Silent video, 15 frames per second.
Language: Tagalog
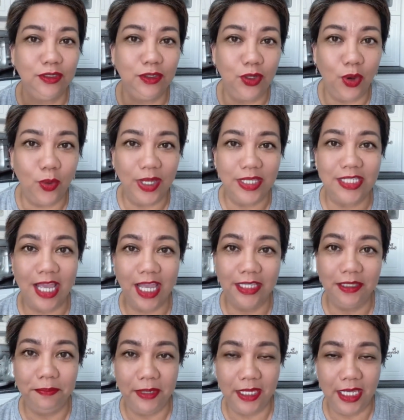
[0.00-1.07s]
go and
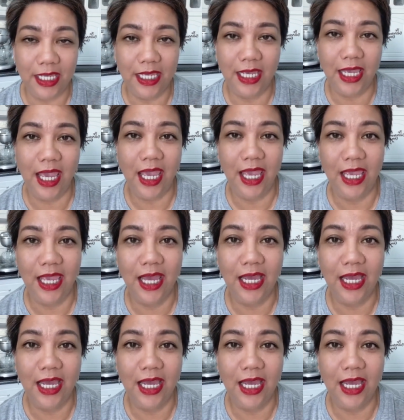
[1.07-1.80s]
send me a,